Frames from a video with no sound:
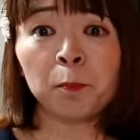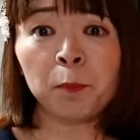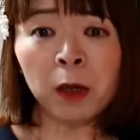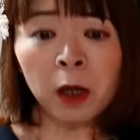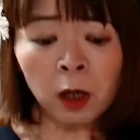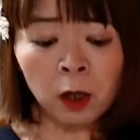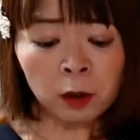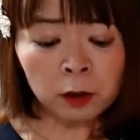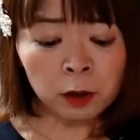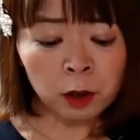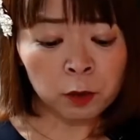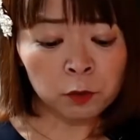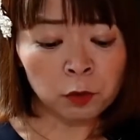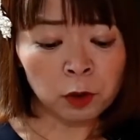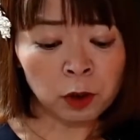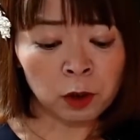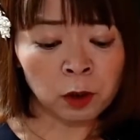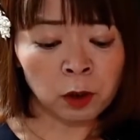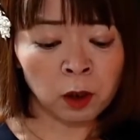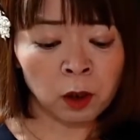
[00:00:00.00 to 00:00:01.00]
ペアである
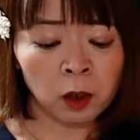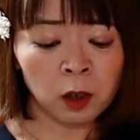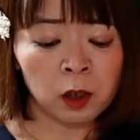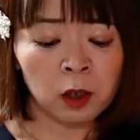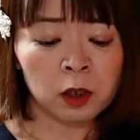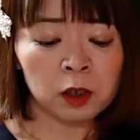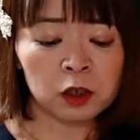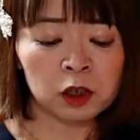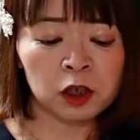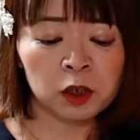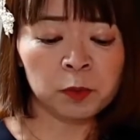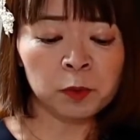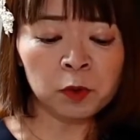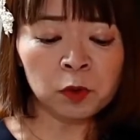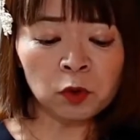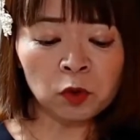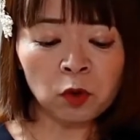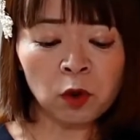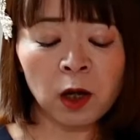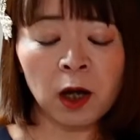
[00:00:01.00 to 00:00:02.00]
から自
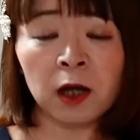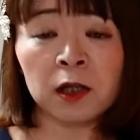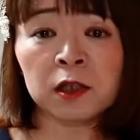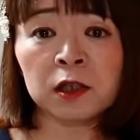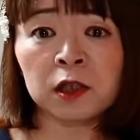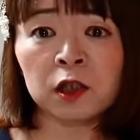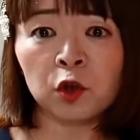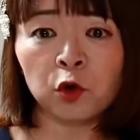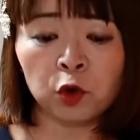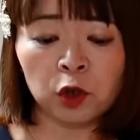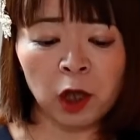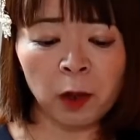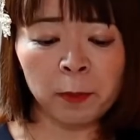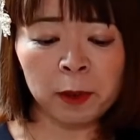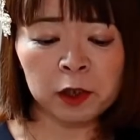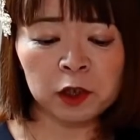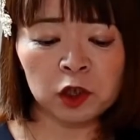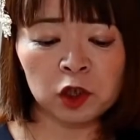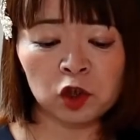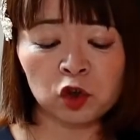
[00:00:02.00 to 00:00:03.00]
分と感じる
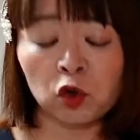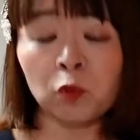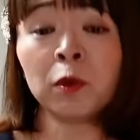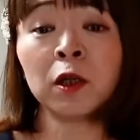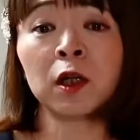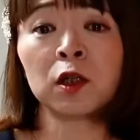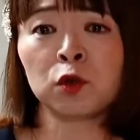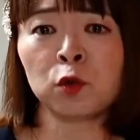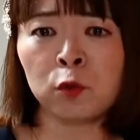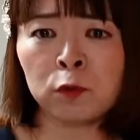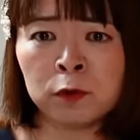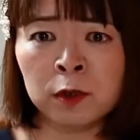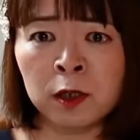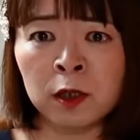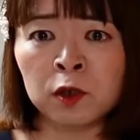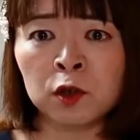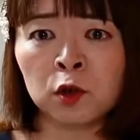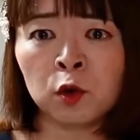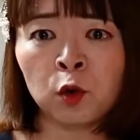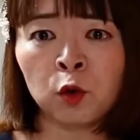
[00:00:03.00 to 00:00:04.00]
魂のみが存
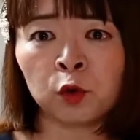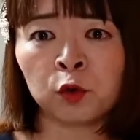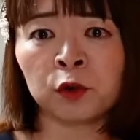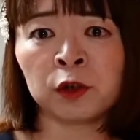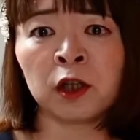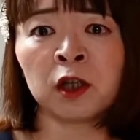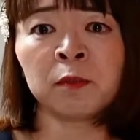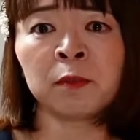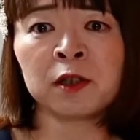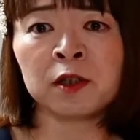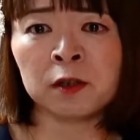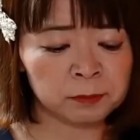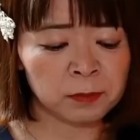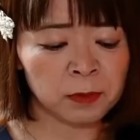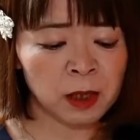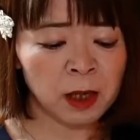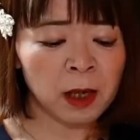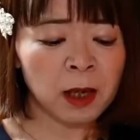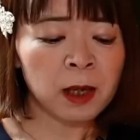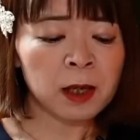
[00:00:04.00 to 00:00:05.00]
在することになります。
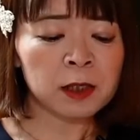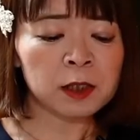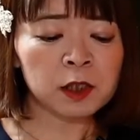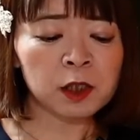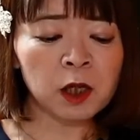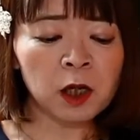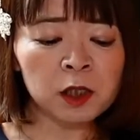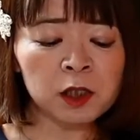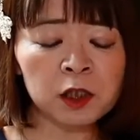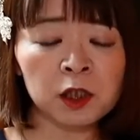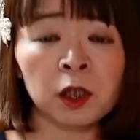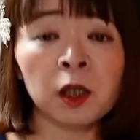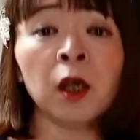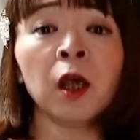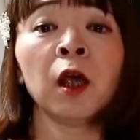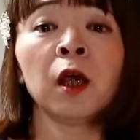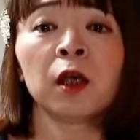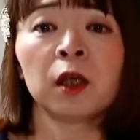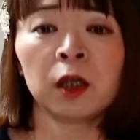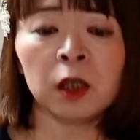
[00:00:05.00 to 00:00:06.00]
しかし、
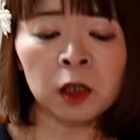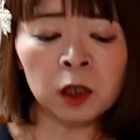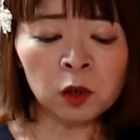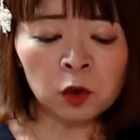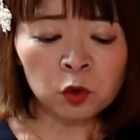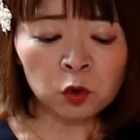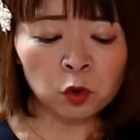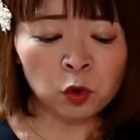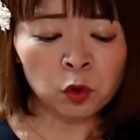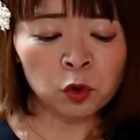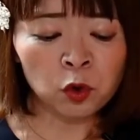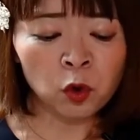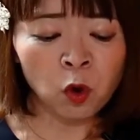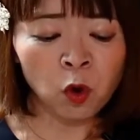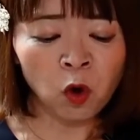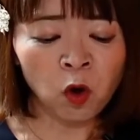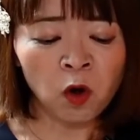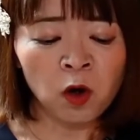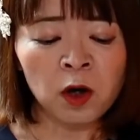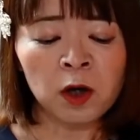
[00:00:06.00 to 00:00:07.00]
陰と
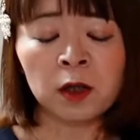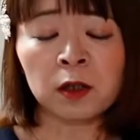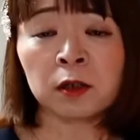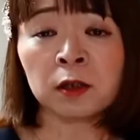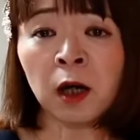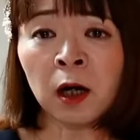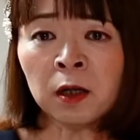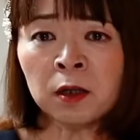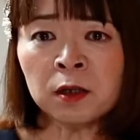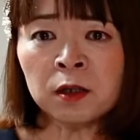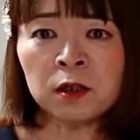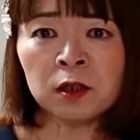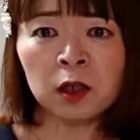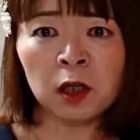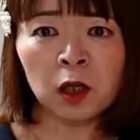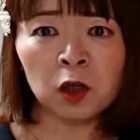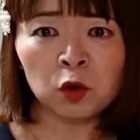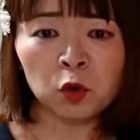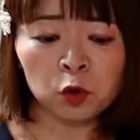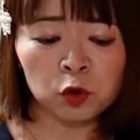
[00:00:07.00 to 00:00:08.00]
陽、男
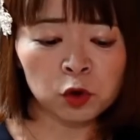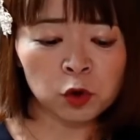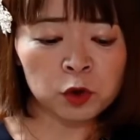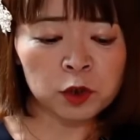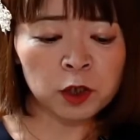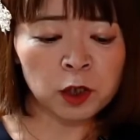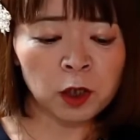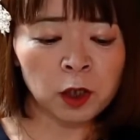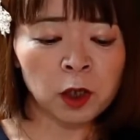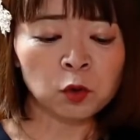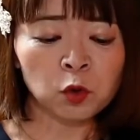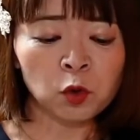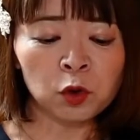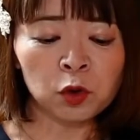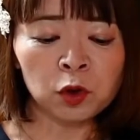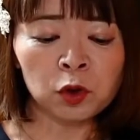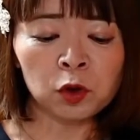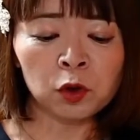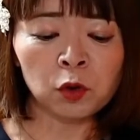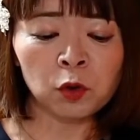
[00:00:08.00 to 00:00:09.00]
性と女性と
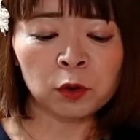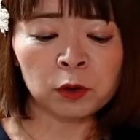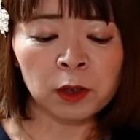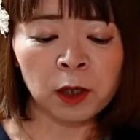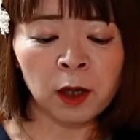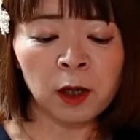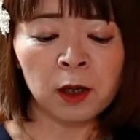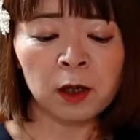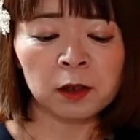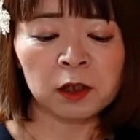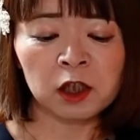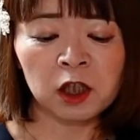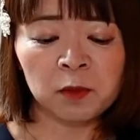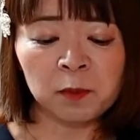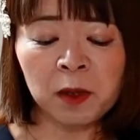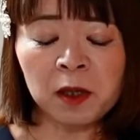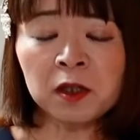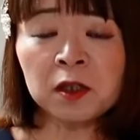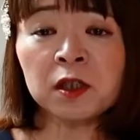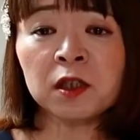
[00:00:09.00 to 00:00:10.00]
いうような二
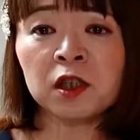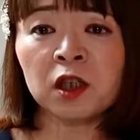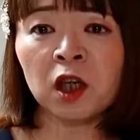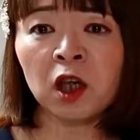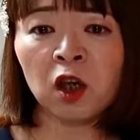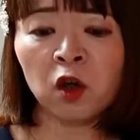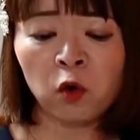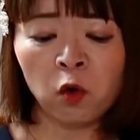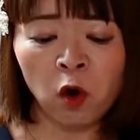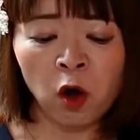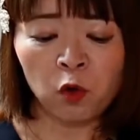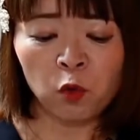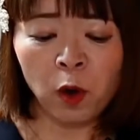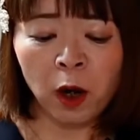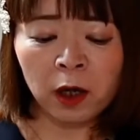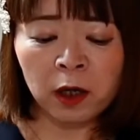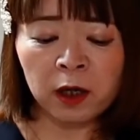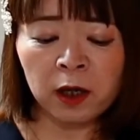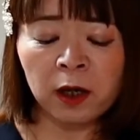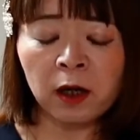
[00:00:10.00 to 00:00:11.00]
面性を
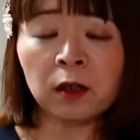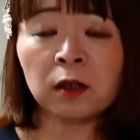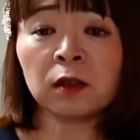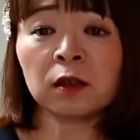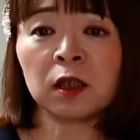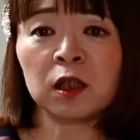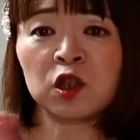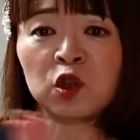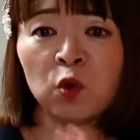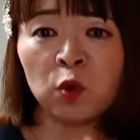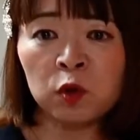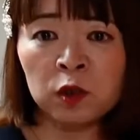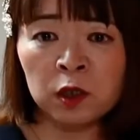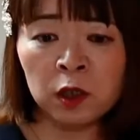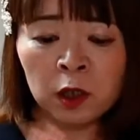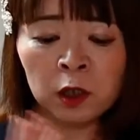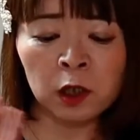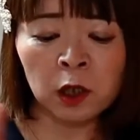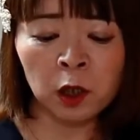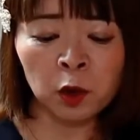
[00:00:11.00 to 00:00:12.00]
分け合った存
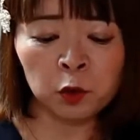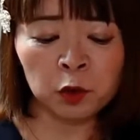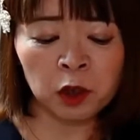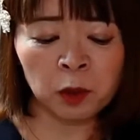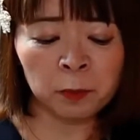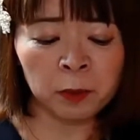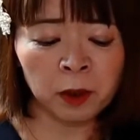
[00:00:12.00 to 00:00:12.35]
在であるた